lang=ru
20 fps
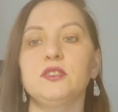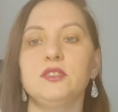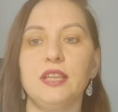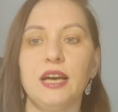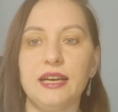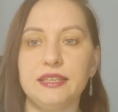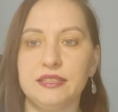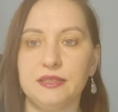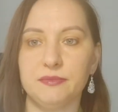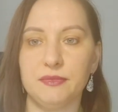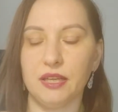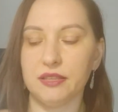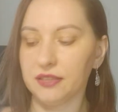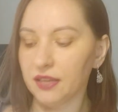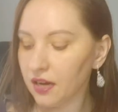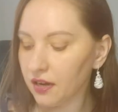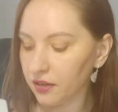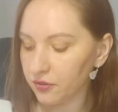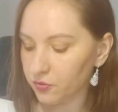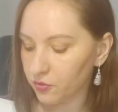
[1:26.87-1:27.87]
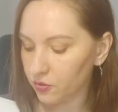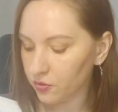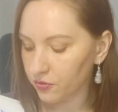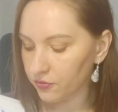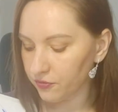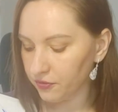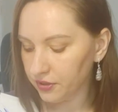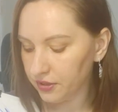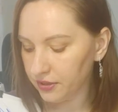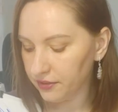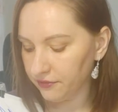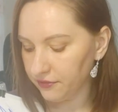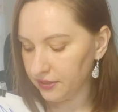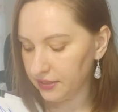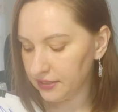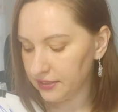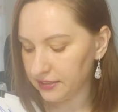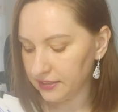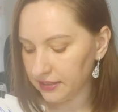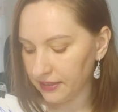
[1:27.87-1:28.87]
та темнота, которую вы не
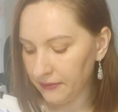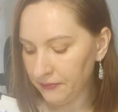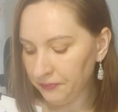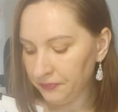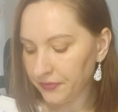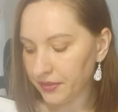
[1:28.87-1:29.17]
видите,